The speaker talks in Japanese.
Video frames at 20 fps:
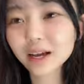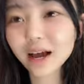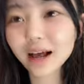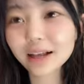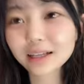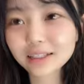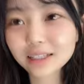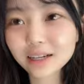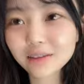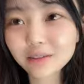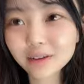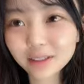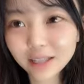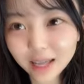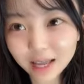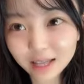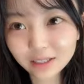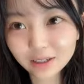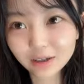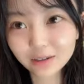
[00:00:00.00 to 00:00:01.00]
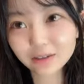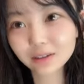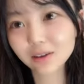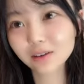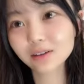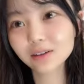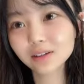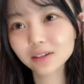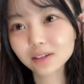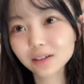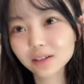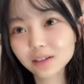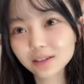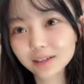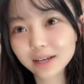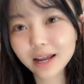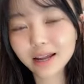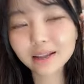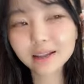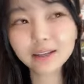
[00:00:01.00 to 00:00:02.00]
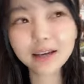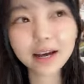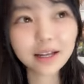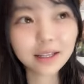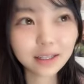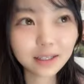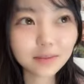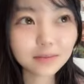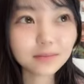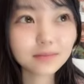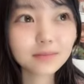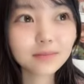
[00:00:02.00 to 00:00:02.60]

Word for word: 明日はねちょっとレニアに